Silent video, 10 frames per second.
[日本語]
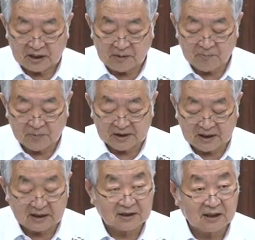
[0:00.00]
現場
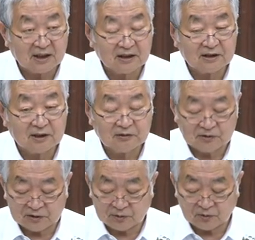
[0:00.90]
で働いて
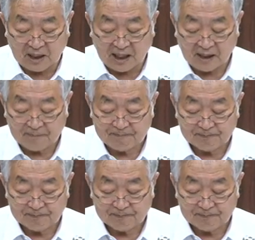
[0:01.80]
いる人は